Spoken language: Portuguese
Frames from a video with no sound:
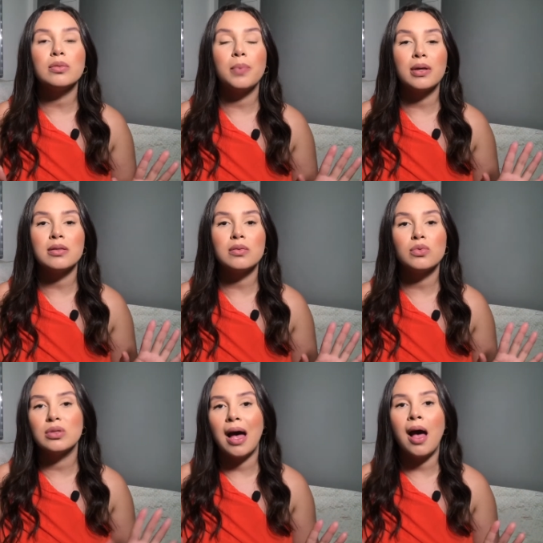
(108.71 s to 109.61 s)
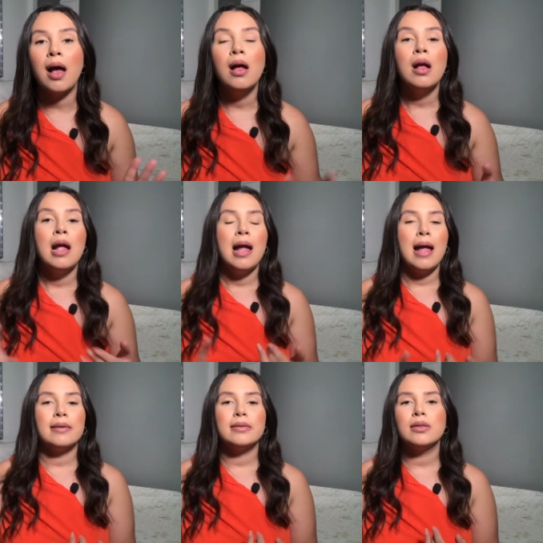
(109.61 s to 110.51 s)
possam usar
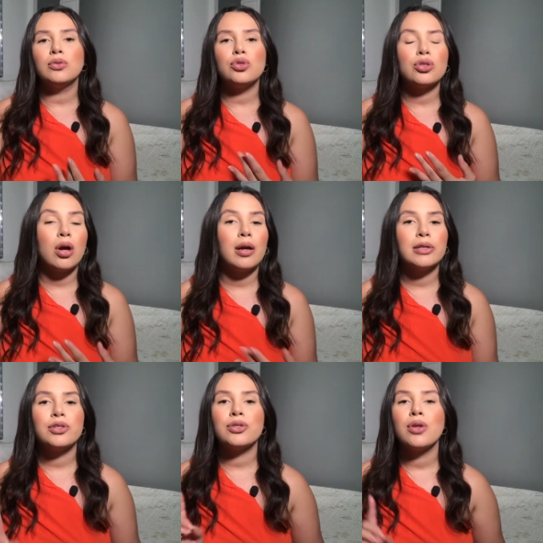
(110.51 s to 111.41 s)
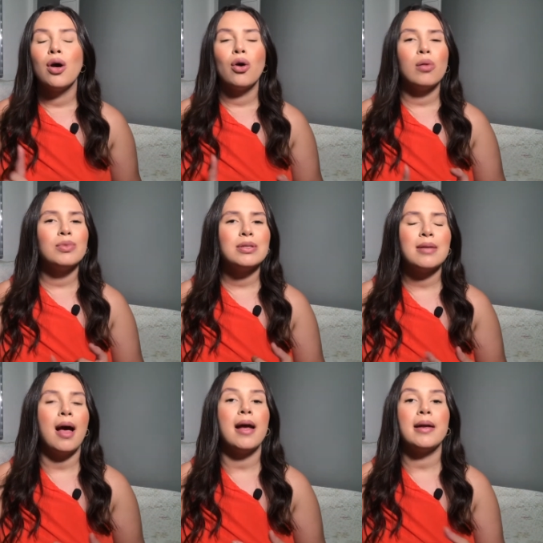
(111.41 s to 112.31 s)
é, tanto shorts como
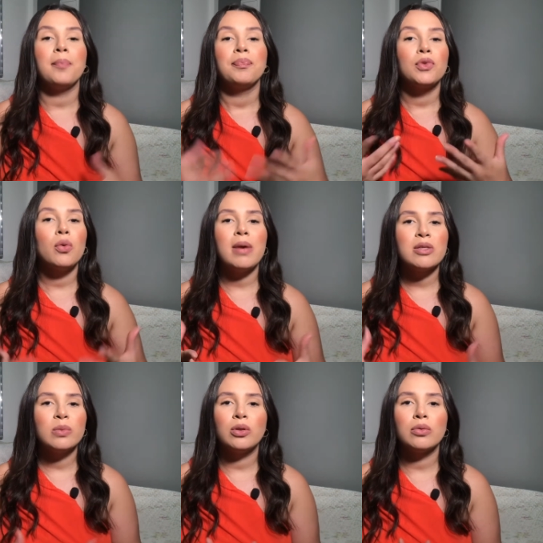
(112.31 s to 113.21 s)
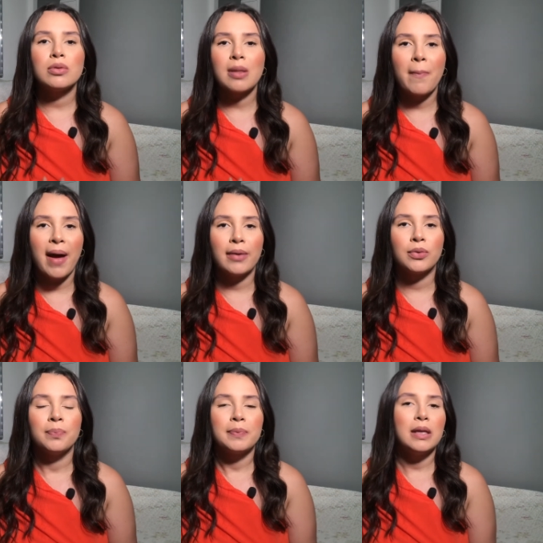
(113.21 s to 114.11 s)
saia do mesmo tom do
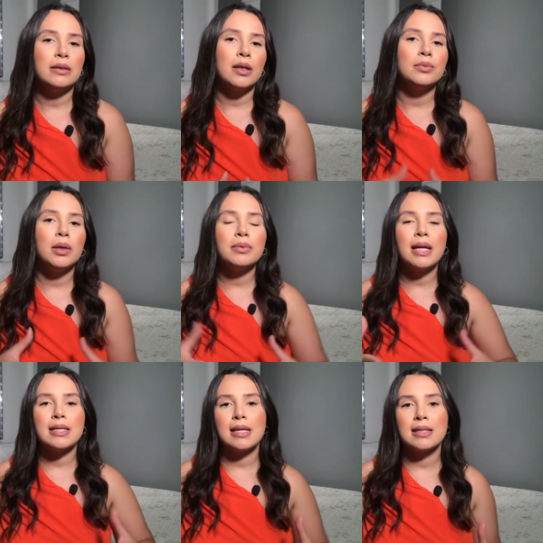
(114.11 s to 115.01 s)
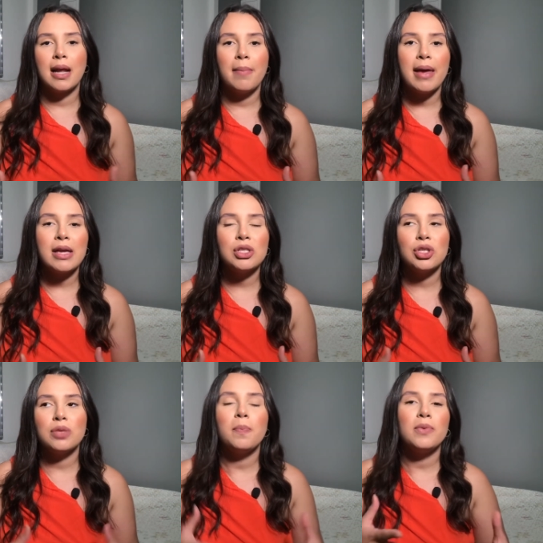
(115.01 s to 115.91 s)
sapato. Então, não
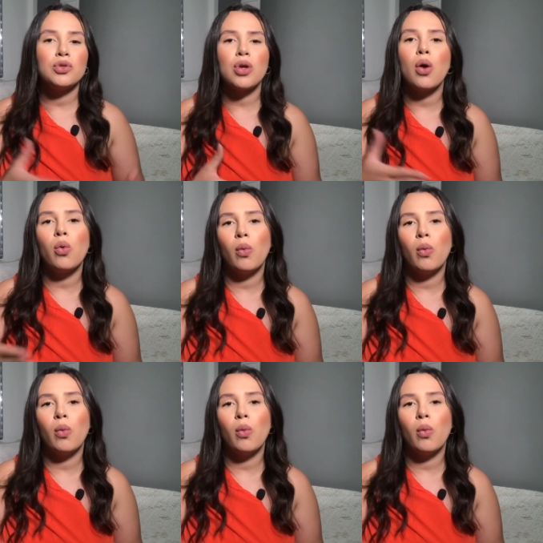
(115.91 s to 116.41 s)
necessariamente só com